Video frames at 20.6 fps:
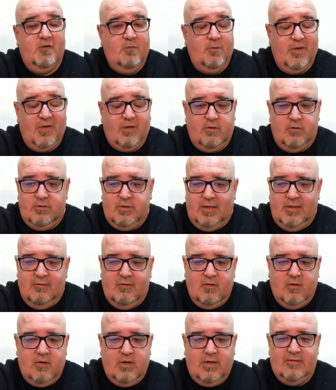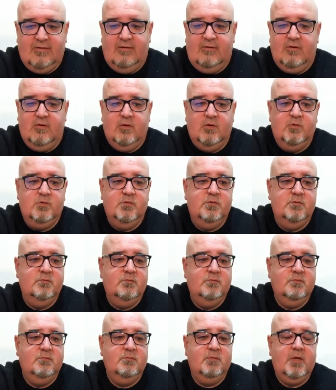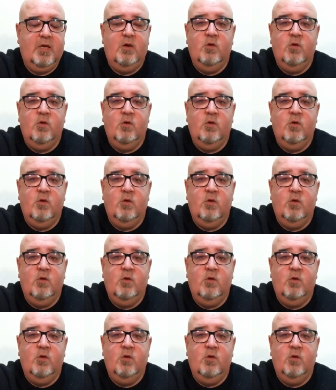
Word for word: súper contento, ha sido un,